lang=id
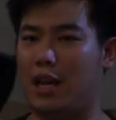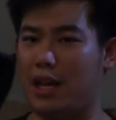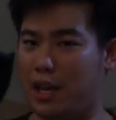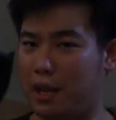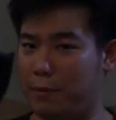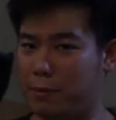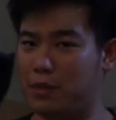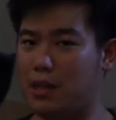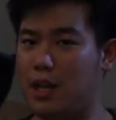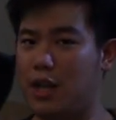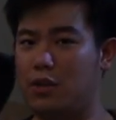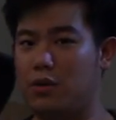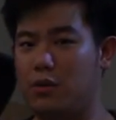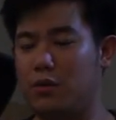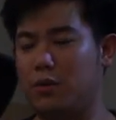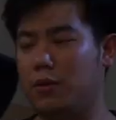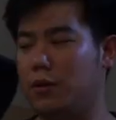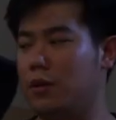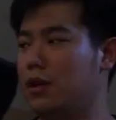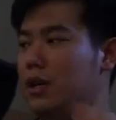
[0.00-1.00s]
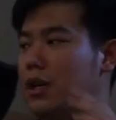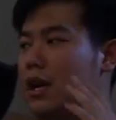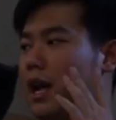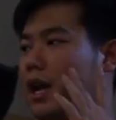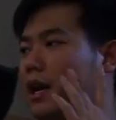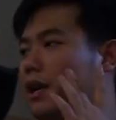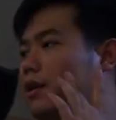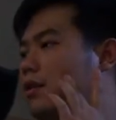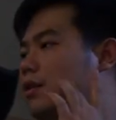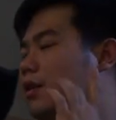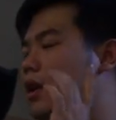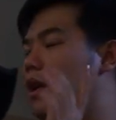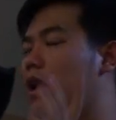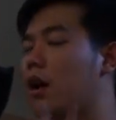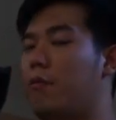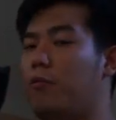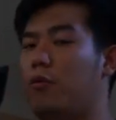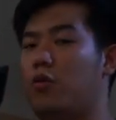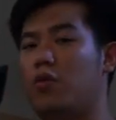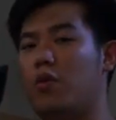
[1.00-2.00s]
keep stay tune dan
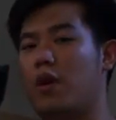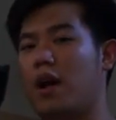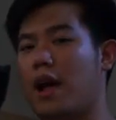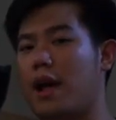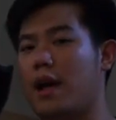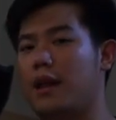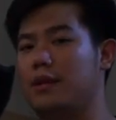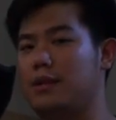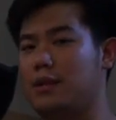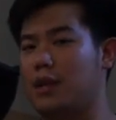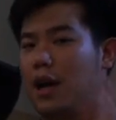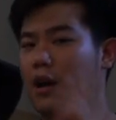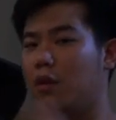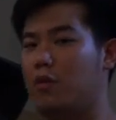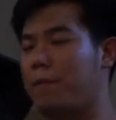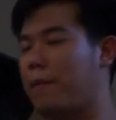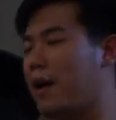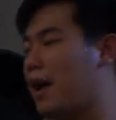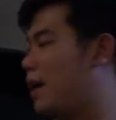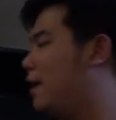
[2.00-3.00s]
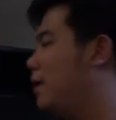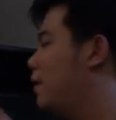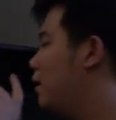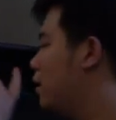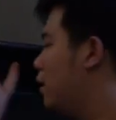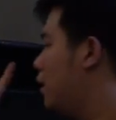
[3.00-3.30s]
30k jangan lupa